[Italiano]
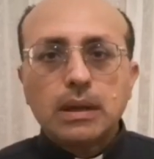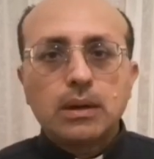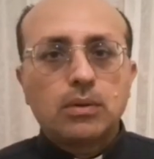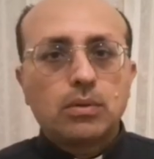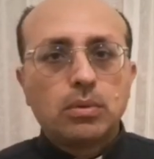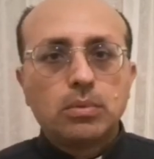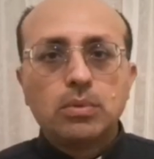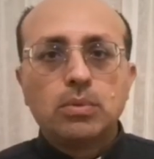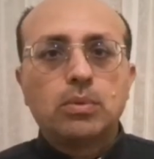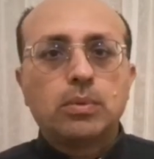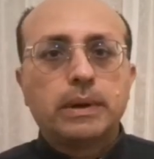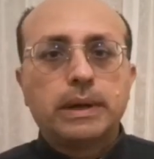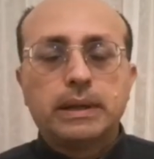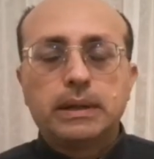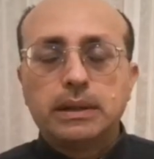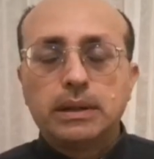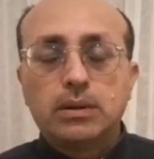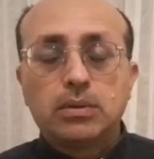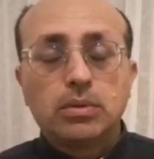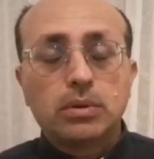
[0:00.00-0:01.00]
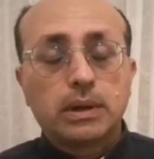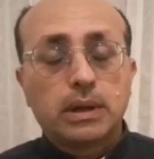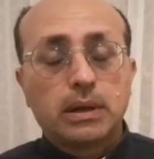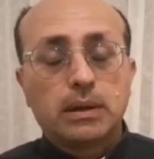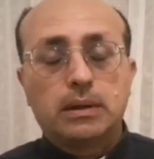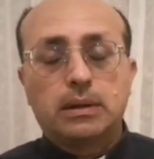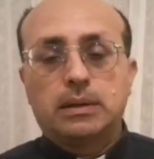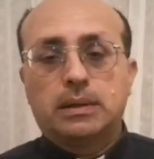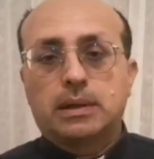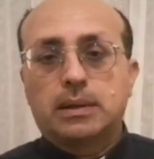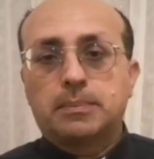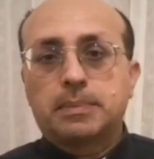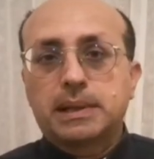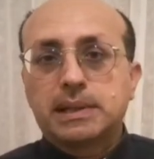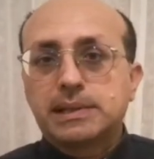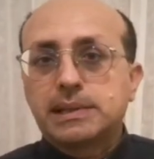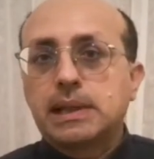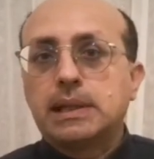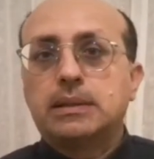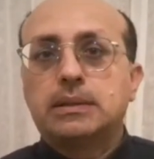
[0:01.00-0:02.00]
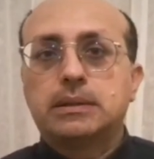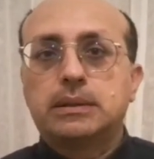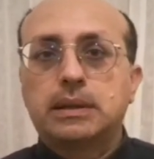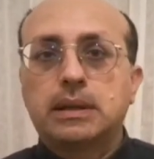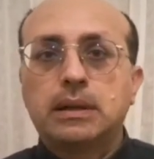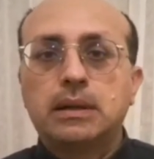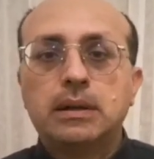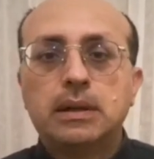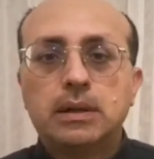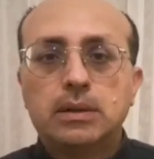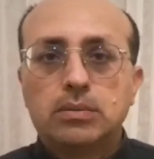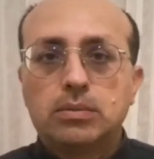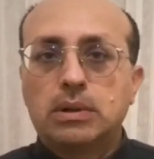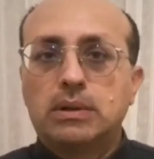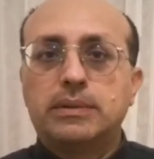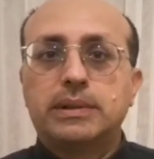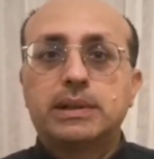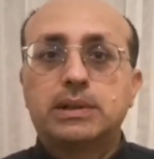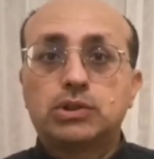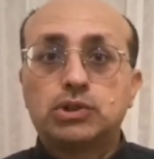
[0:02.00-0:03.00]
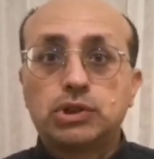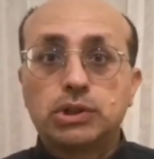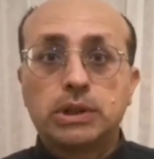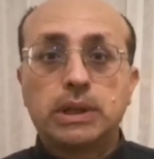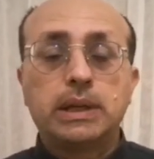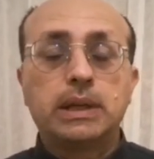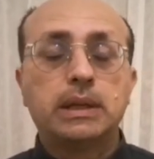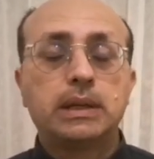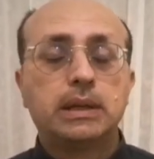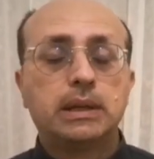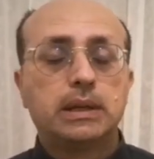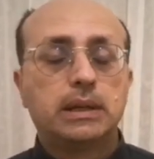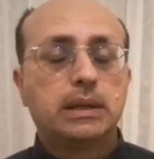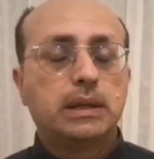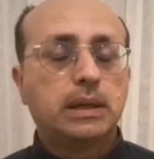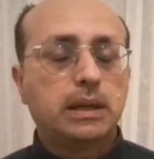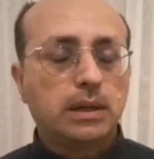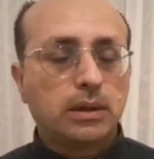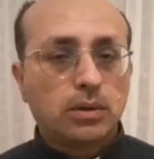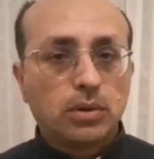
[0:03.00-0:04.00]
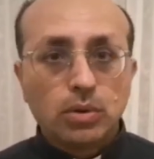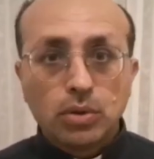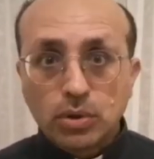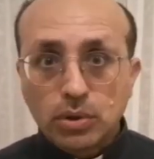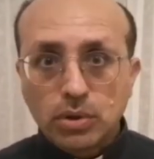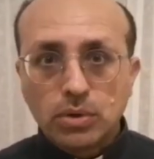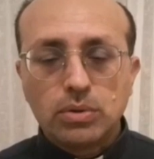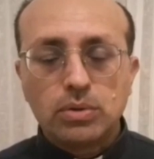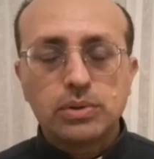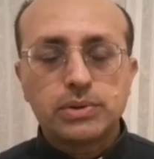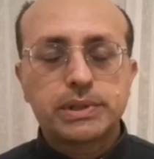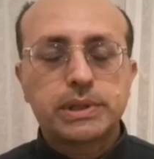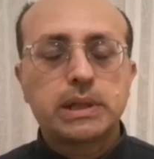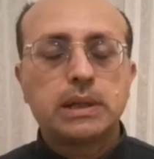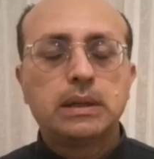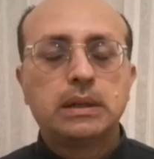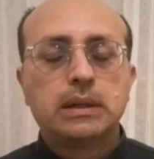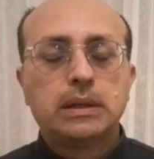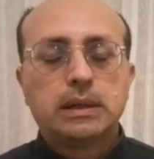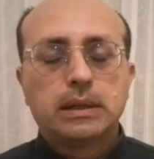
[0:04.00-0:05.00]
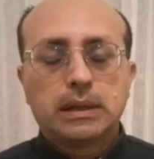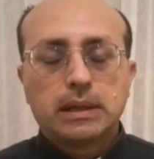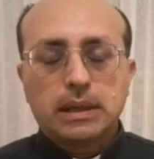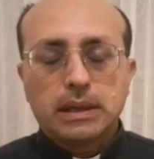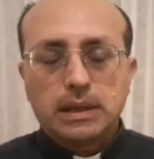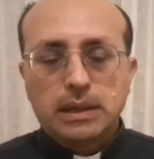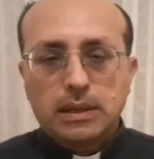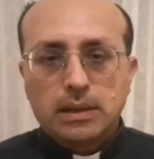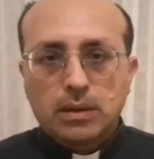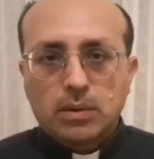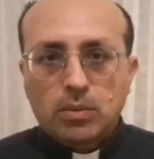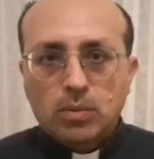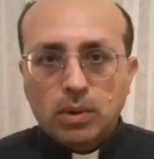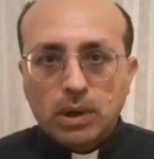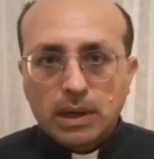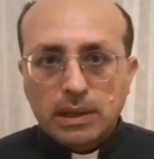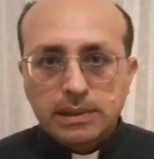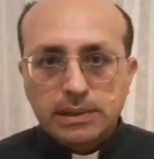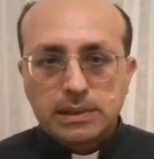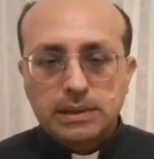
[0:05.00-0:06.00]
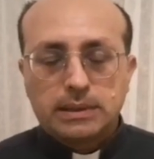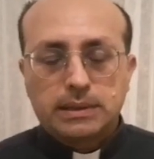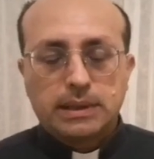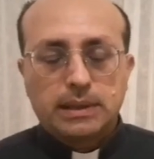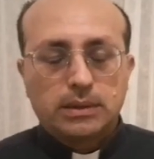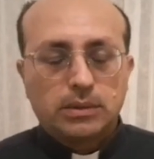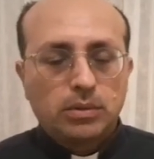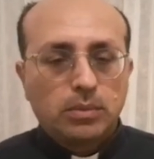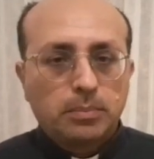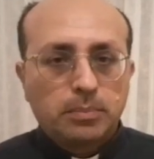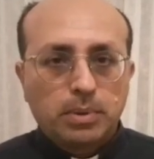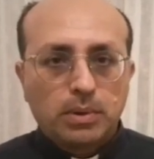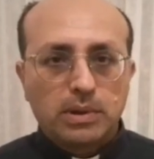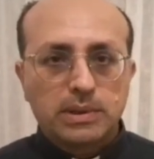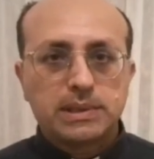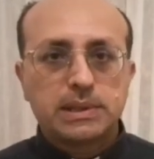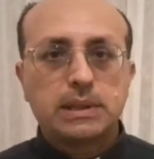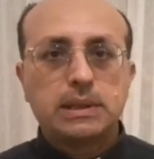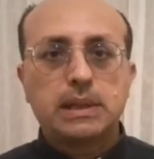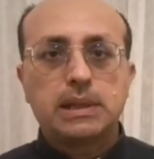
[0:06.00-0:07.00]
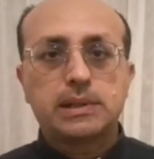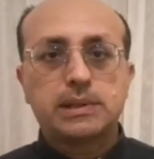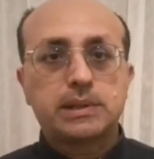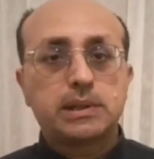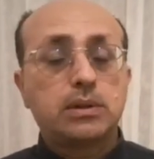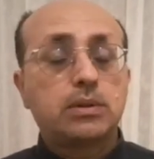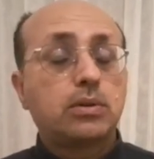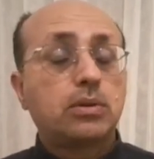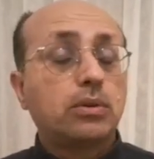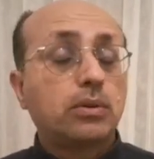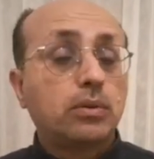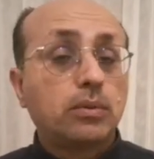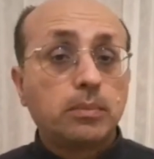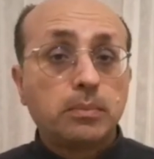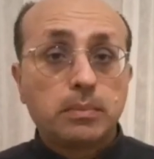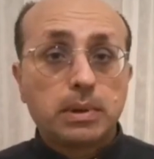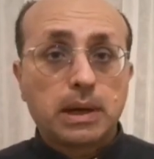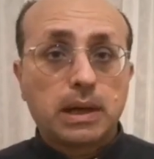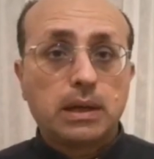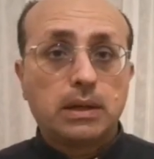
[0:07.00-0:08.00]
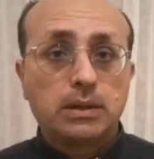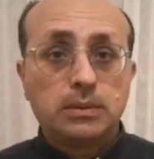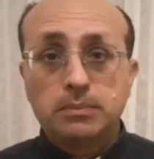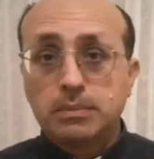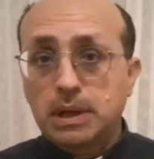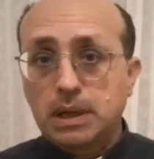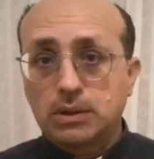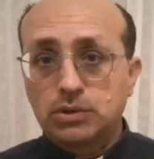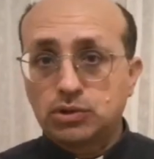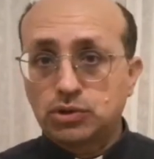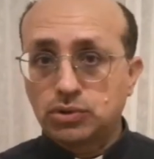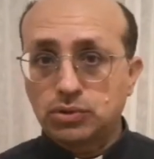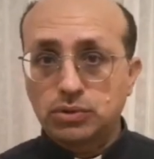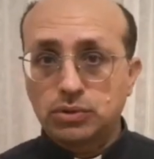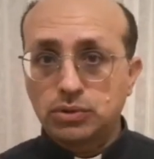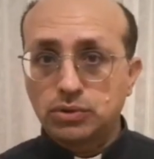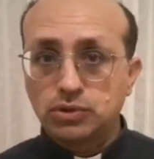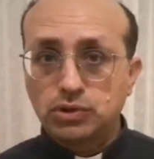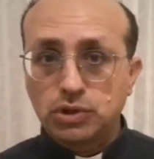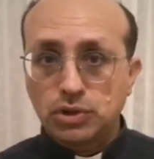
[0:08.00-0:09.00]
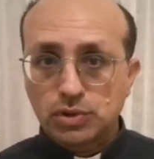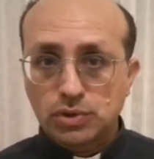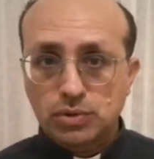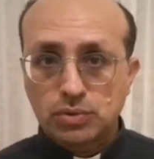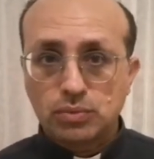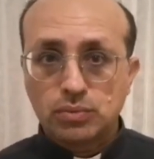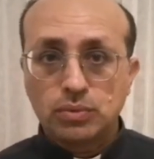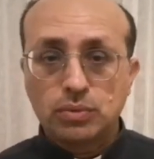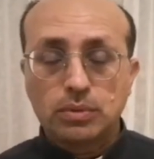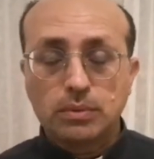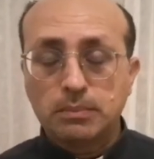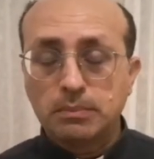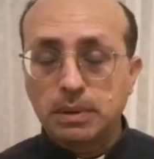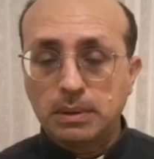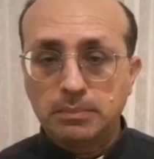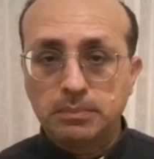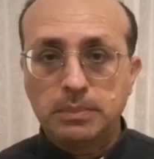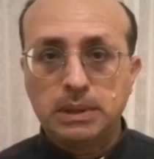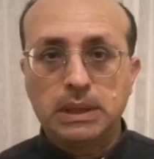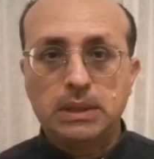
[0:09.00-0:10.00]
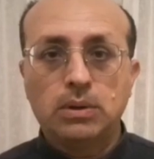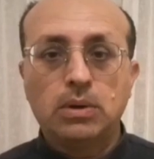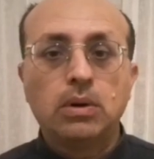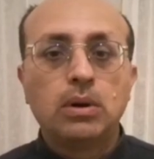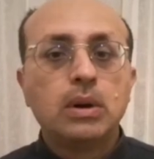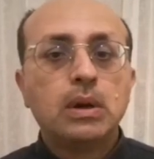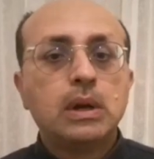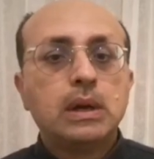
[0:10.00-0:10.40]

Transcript: comunque l'icona rappresenta una vergine eh, gloriosa che quasi tende un po' a sedersi, con un bra- in braccio Gesù bambino.